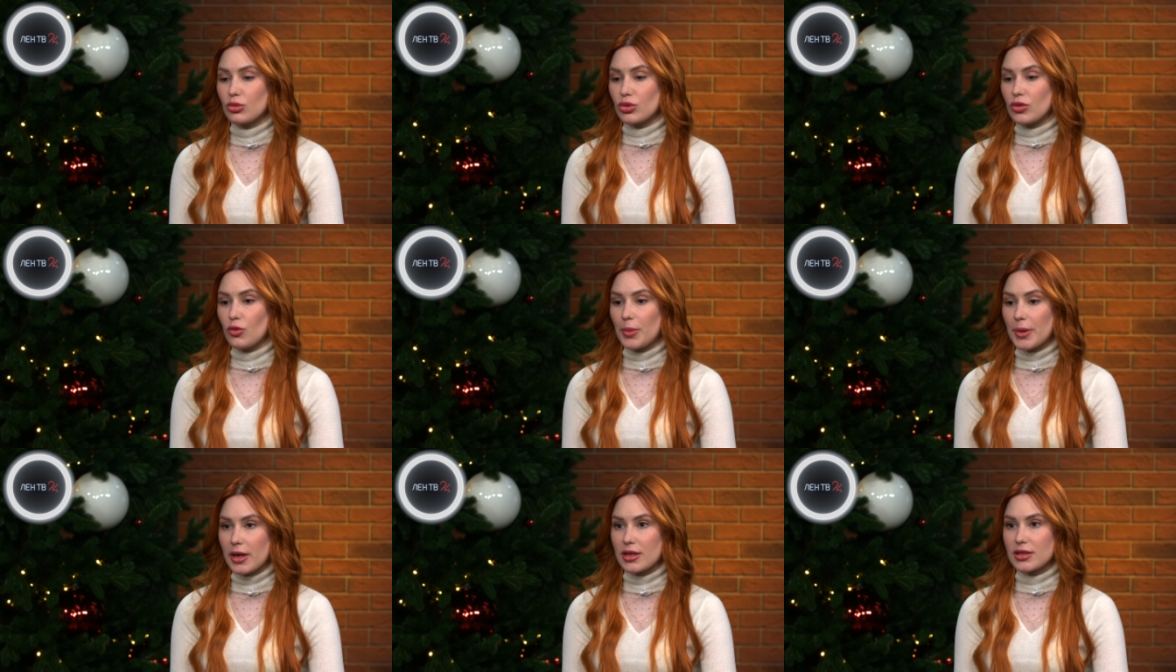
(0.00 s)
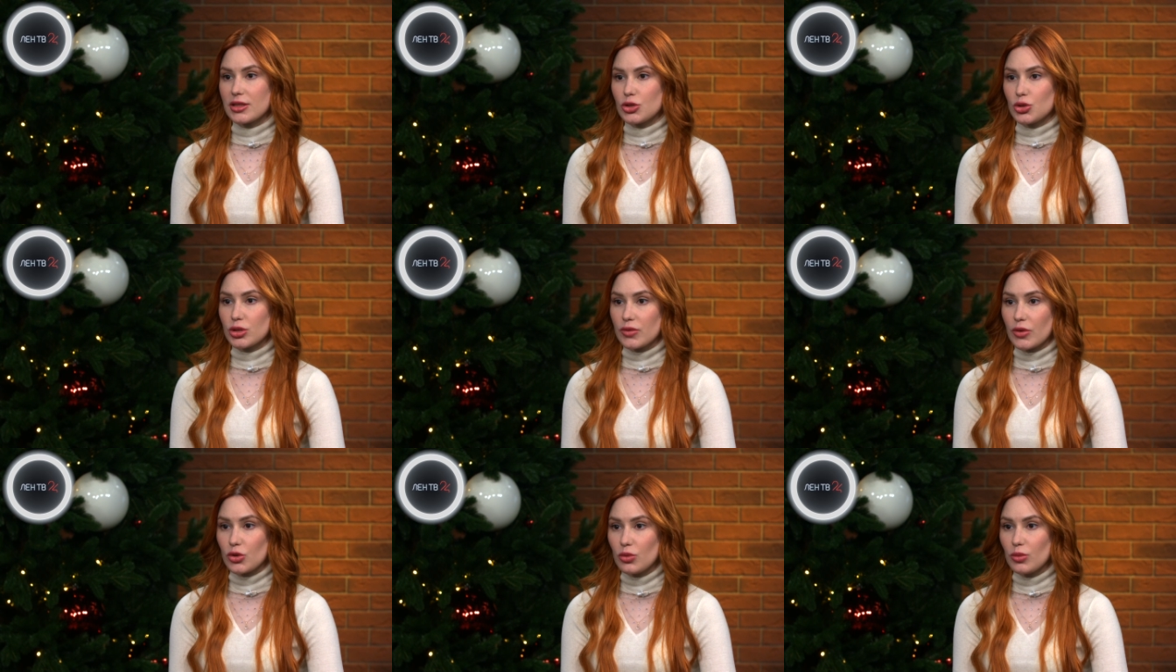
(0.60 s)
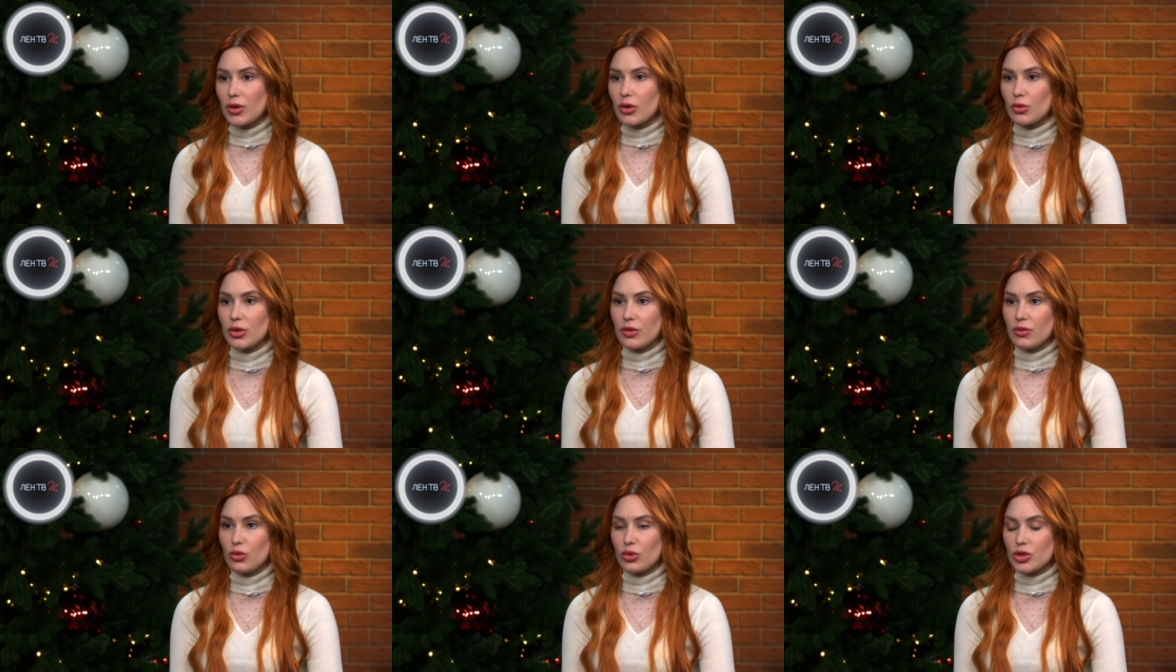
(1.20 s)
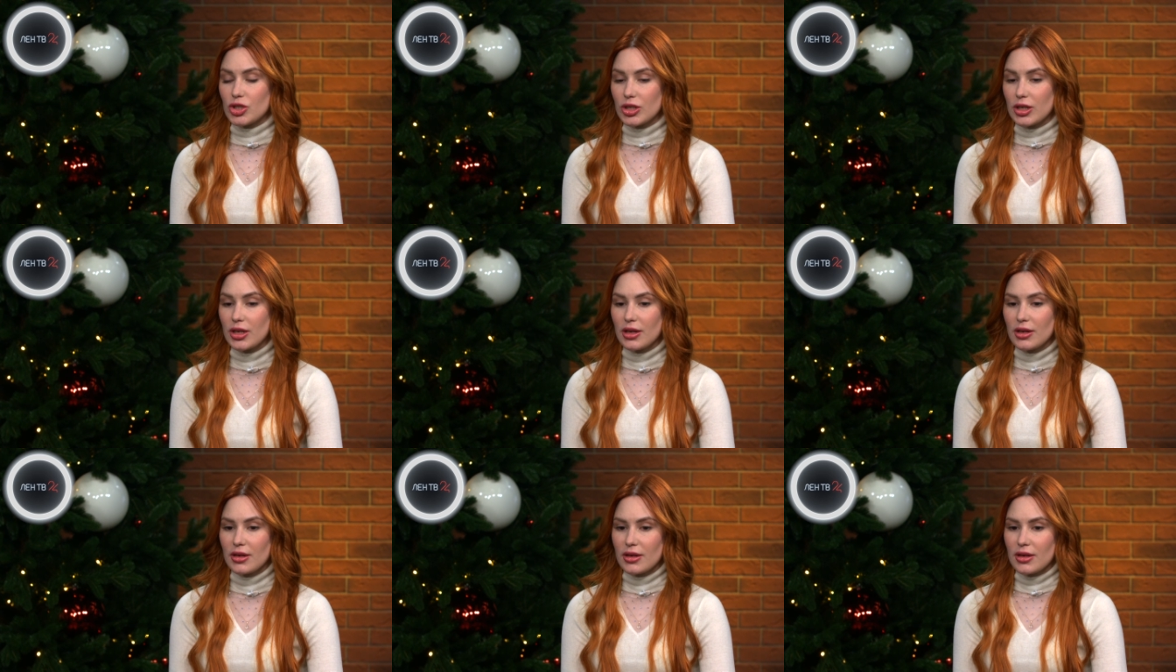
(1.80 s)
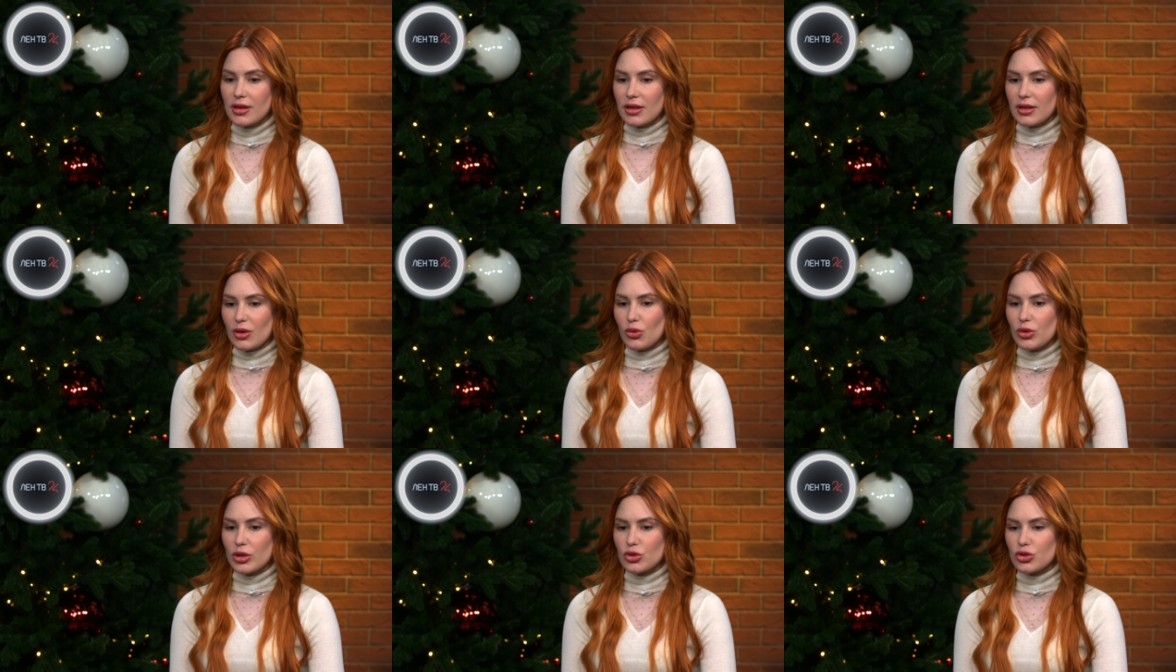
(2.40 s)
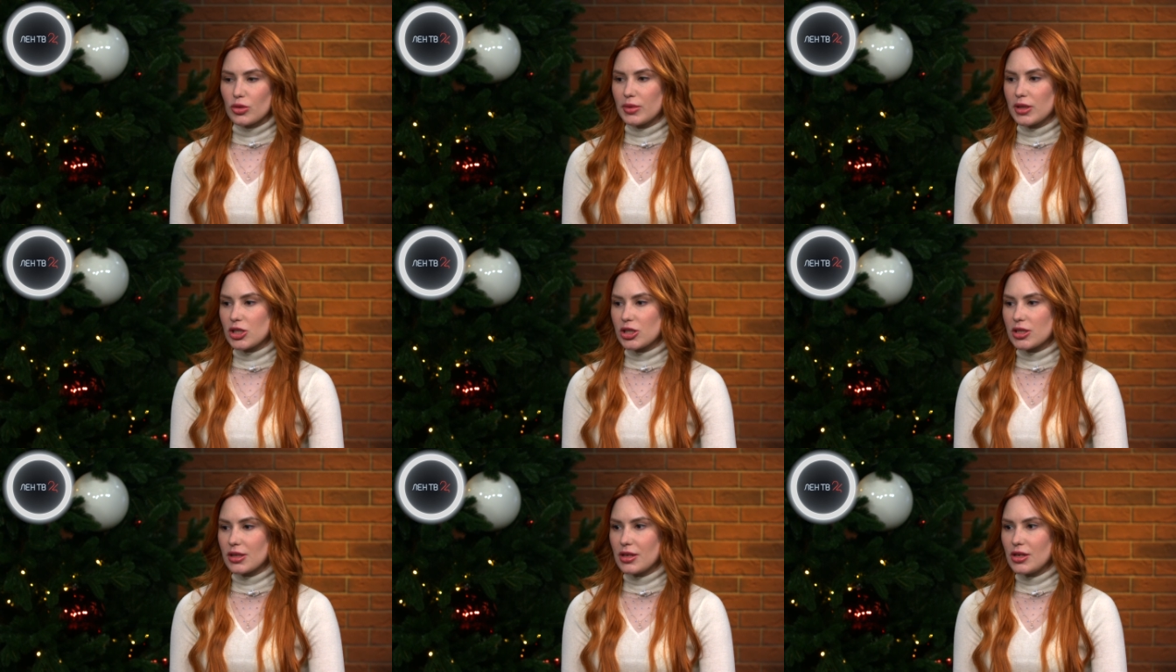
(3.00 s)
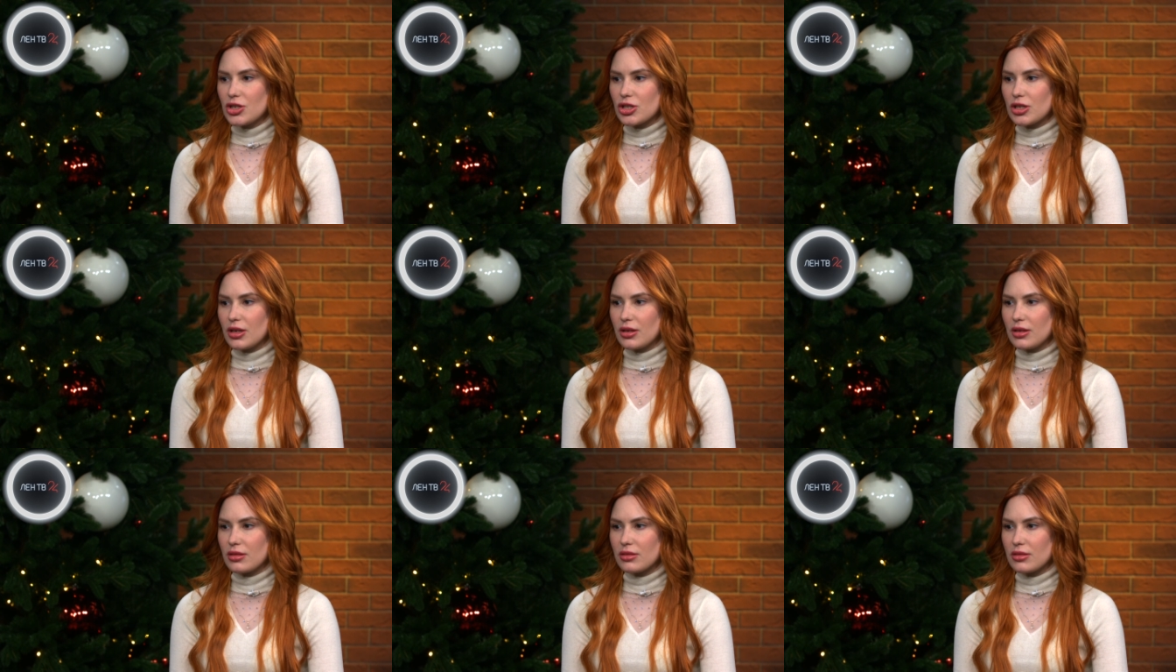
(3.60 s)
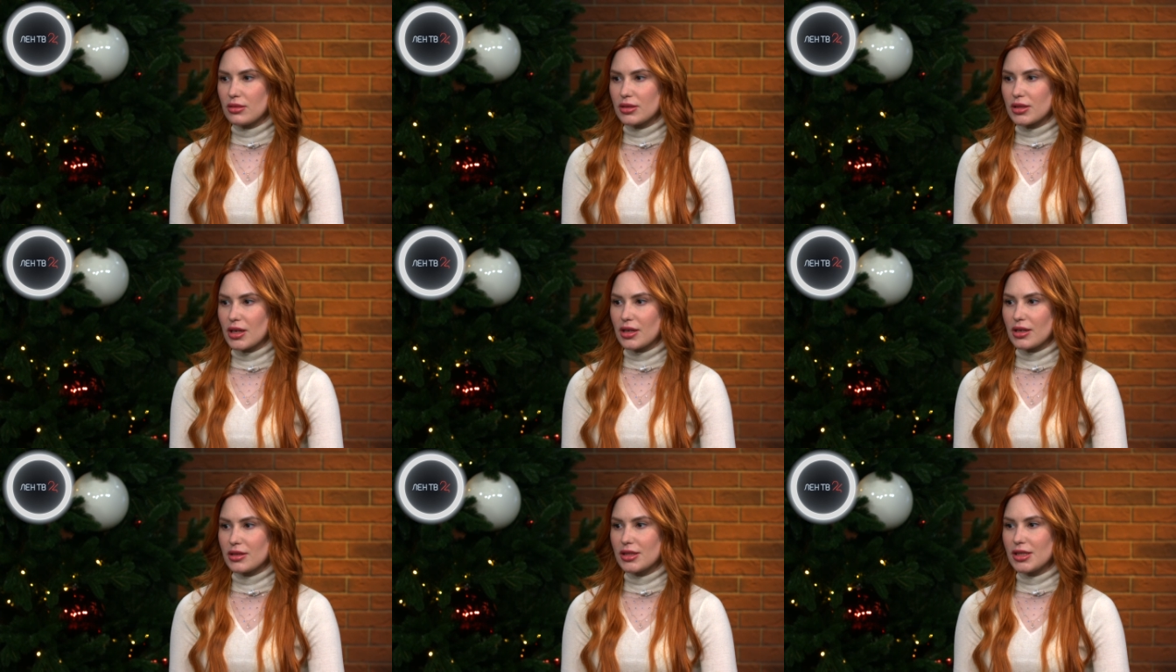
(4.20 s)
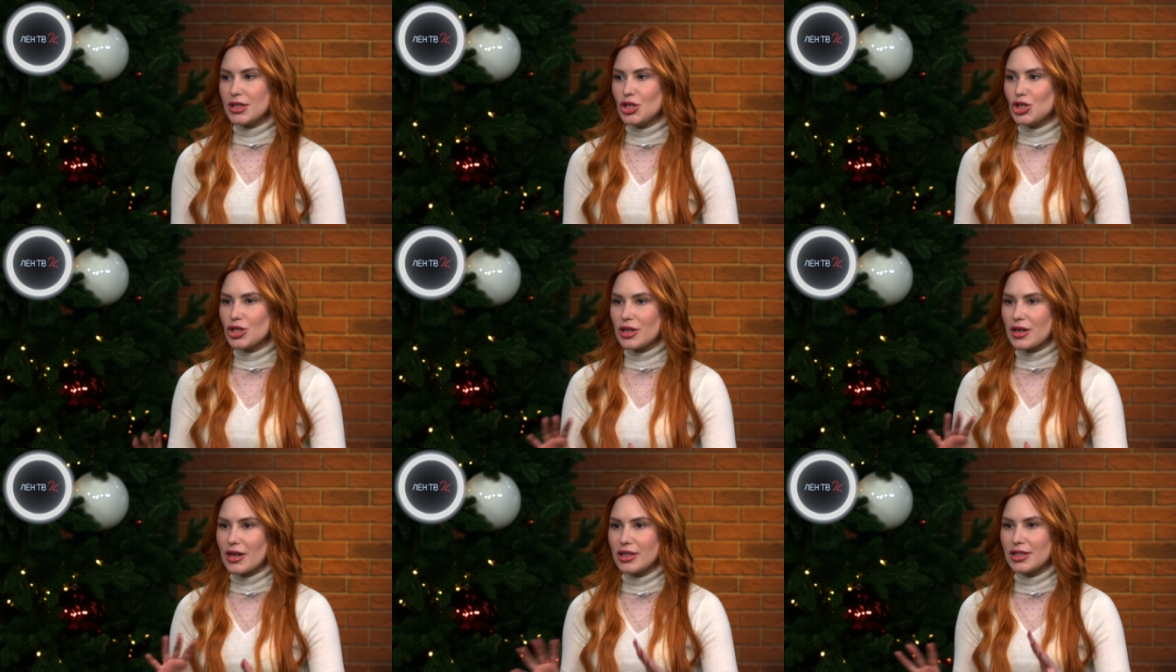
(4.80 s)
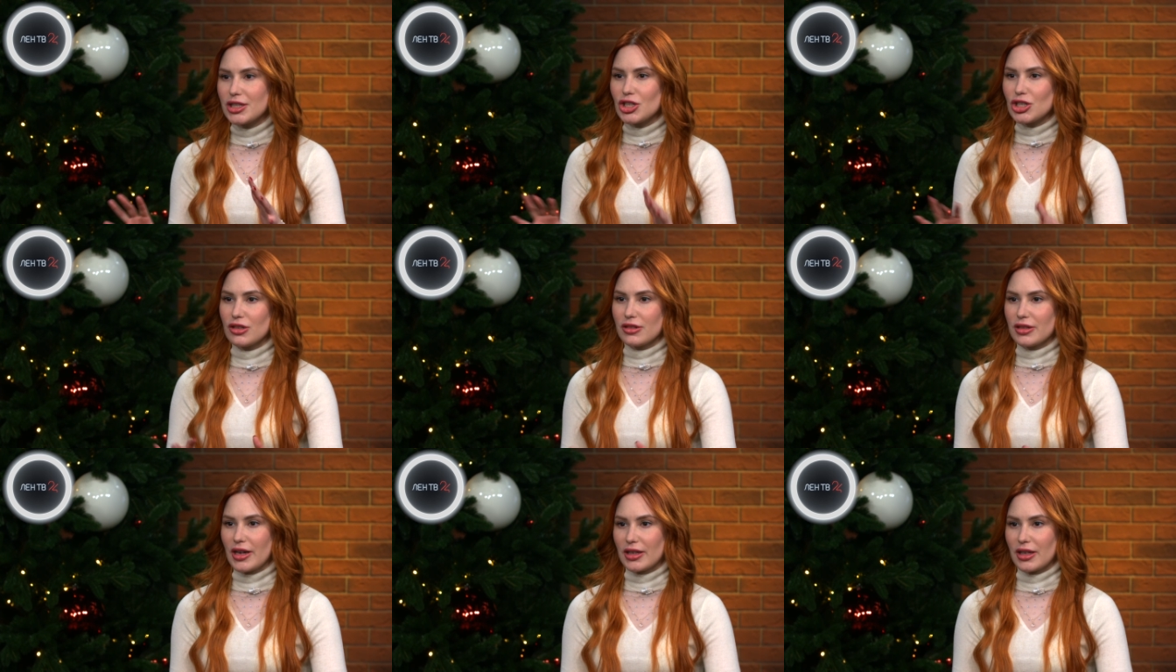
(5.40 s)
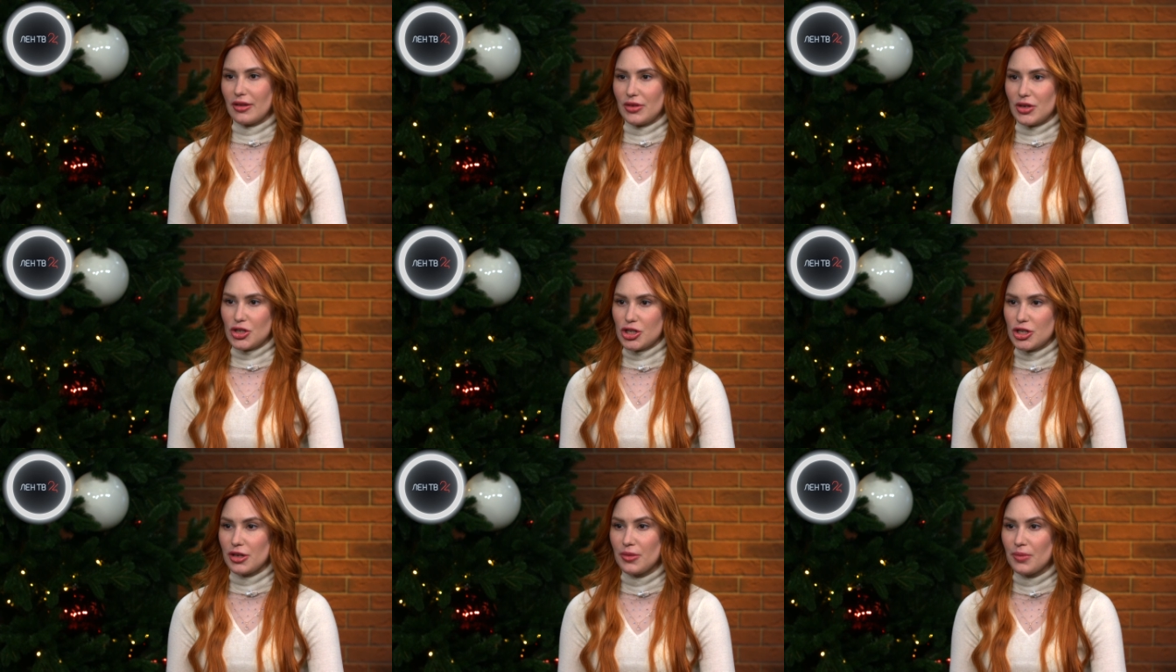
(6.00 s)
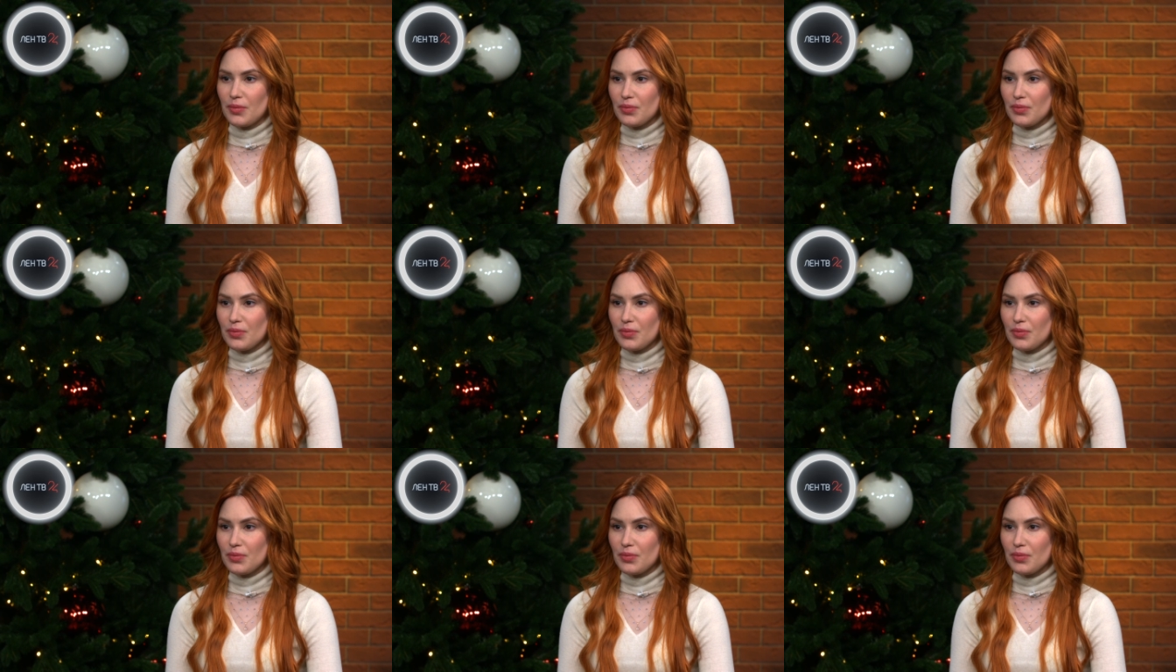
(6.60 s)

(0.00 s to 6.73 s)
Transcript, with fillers: У него прекрасное чувство юмора, у него очень такой не то чтобы даже циничный, скорее, циничный реалистичный взгляд на вещи.